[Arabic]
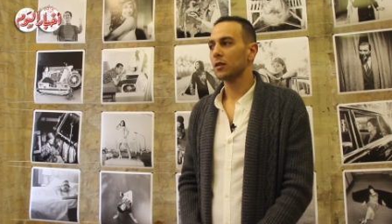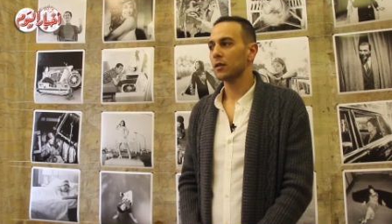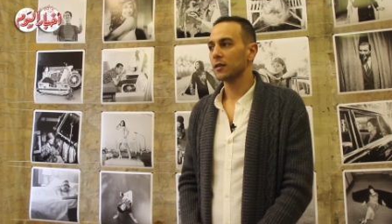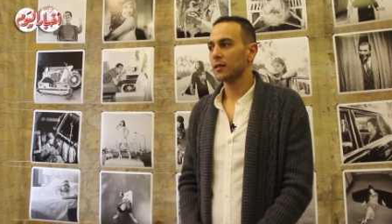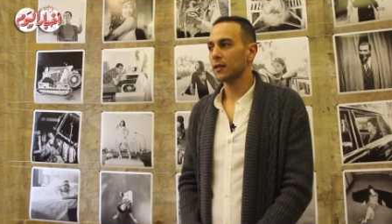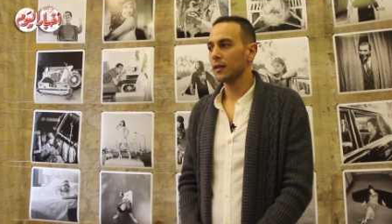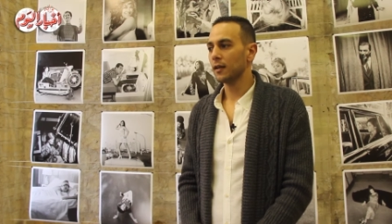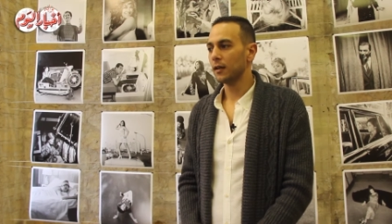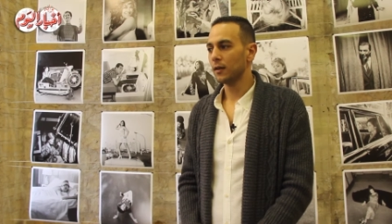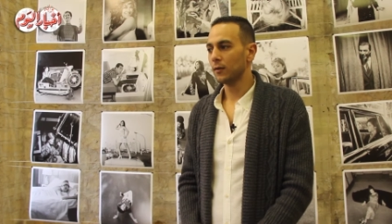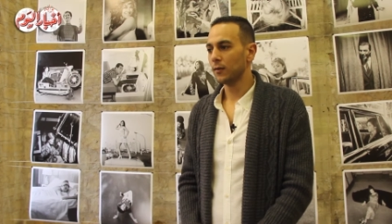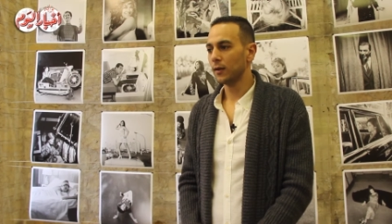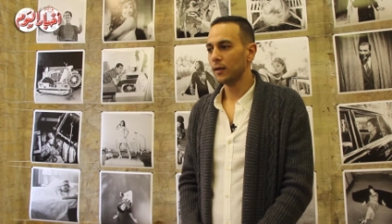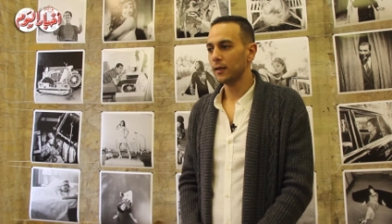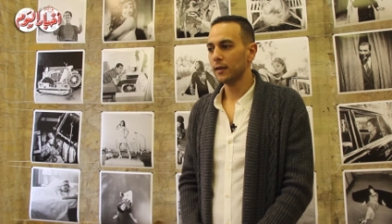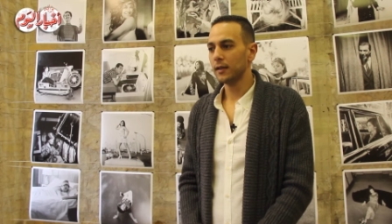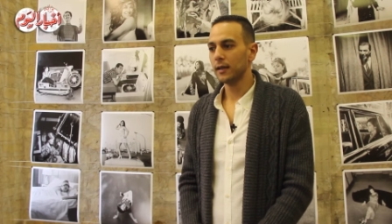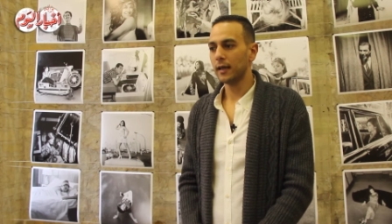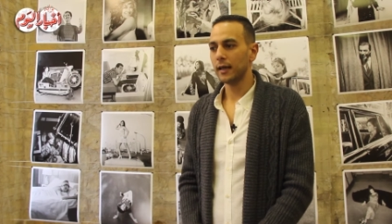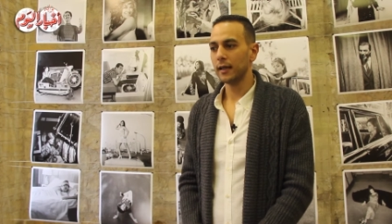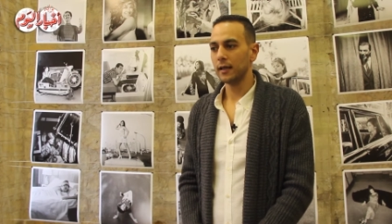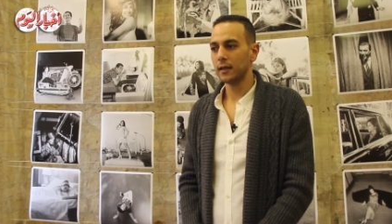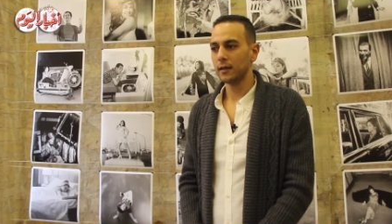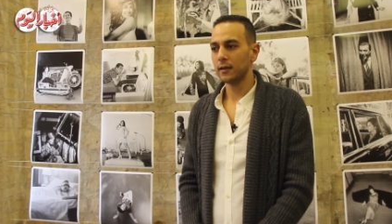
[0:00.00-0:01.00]
شخصيه
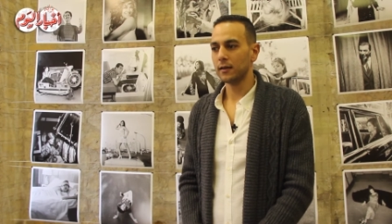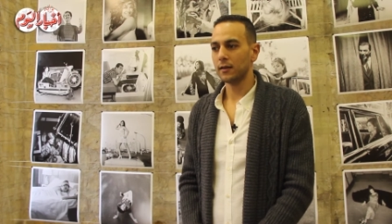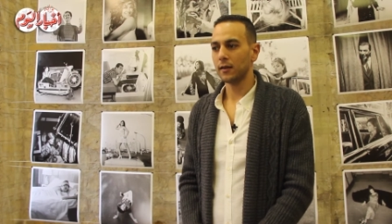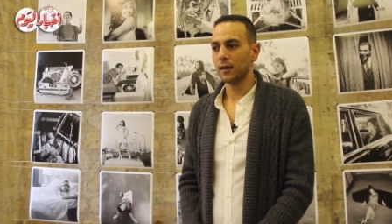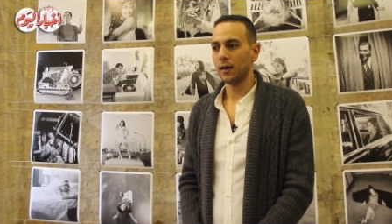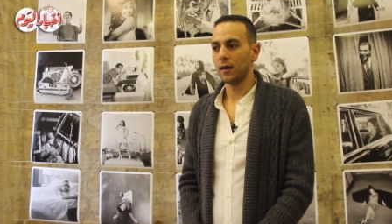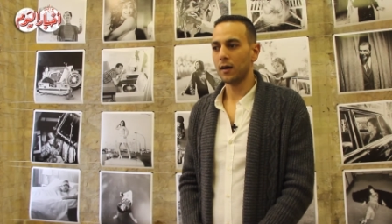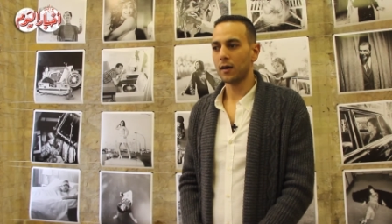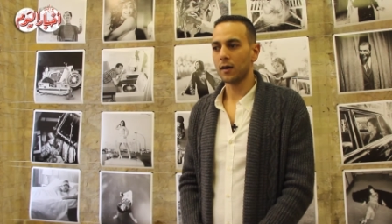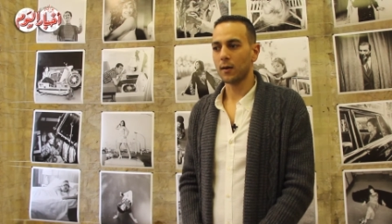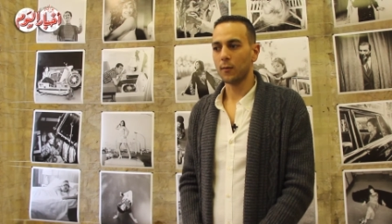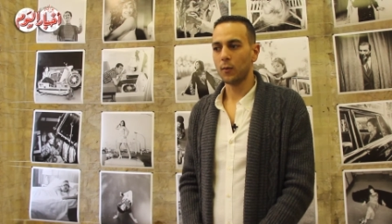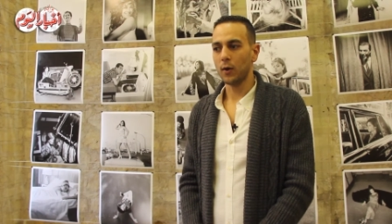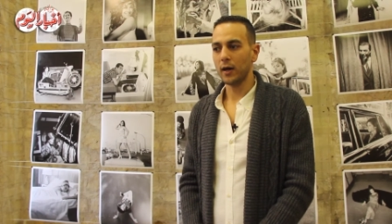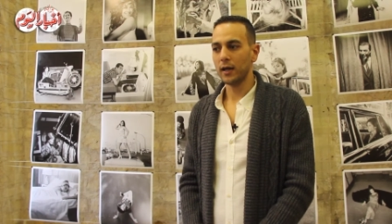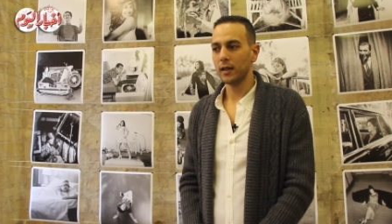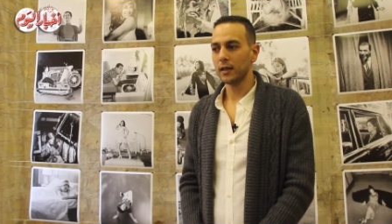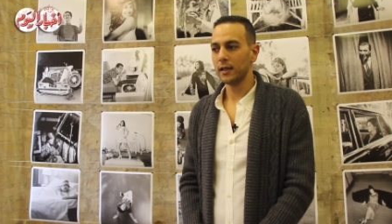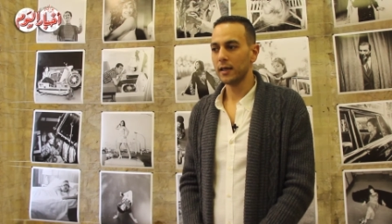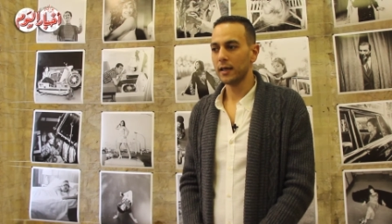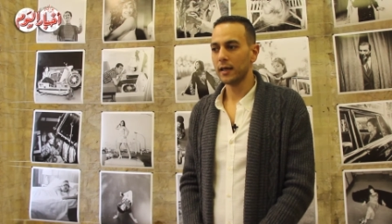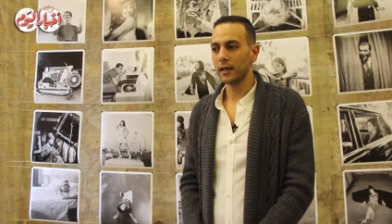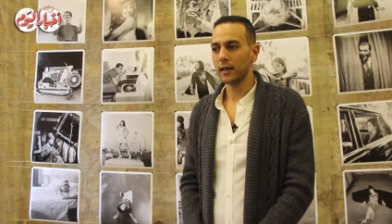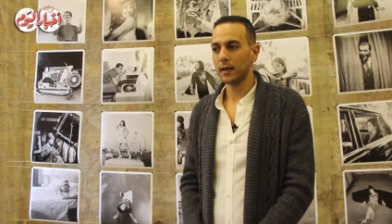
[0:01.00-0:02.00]
لوالدي كانت اقرب
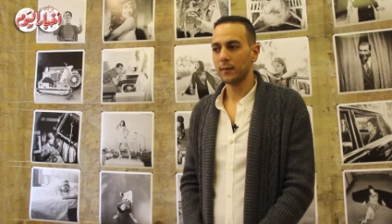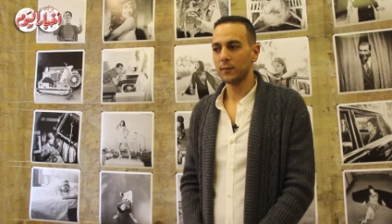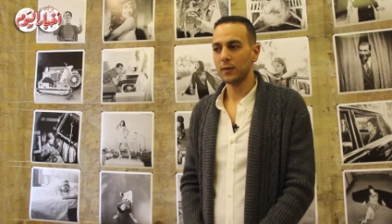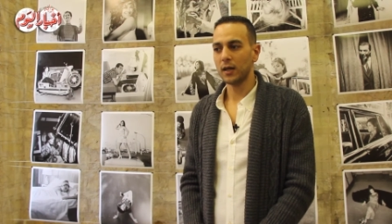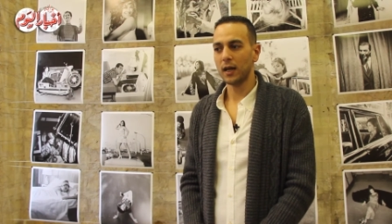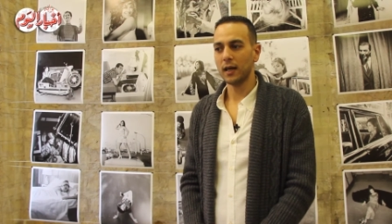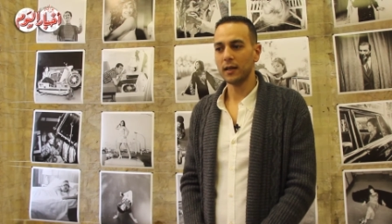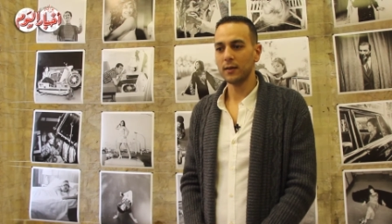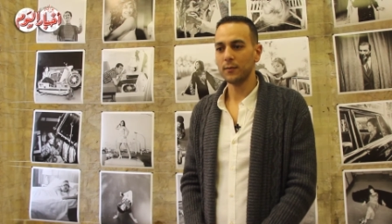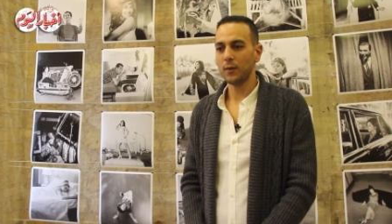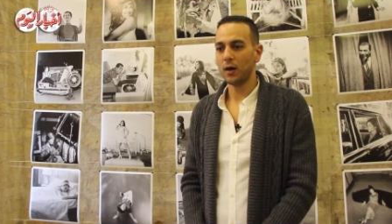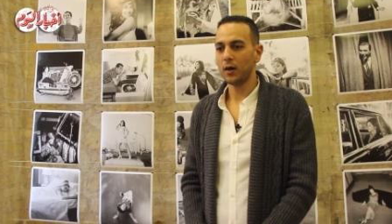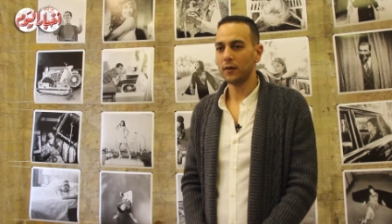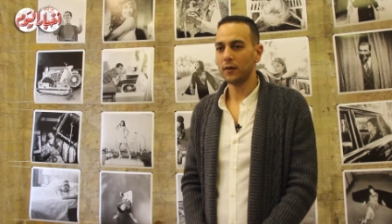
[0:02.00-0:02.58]
واحد ليه كان عبد الحليم